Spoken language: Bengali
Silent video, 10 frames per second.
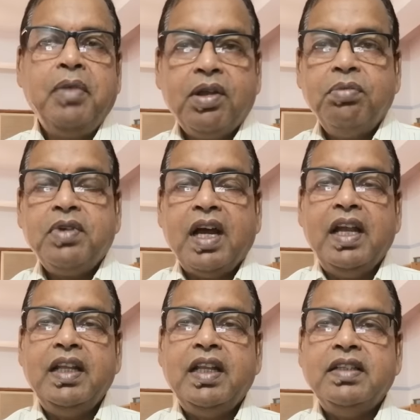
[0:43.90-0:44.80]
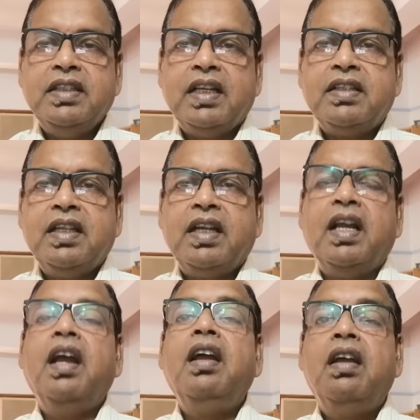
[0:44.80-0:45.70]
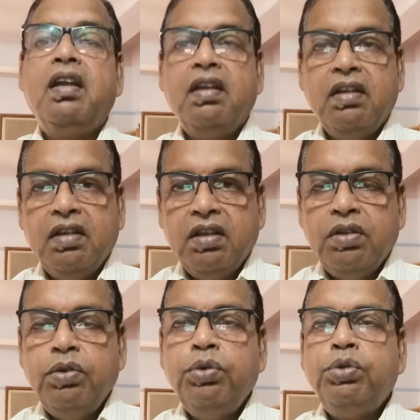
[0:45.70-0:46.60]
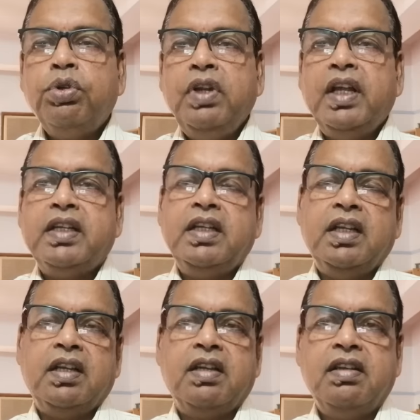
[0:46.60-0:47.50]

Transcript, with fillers: বেগম খালেদা জিয়ার থেকে নতুন একটি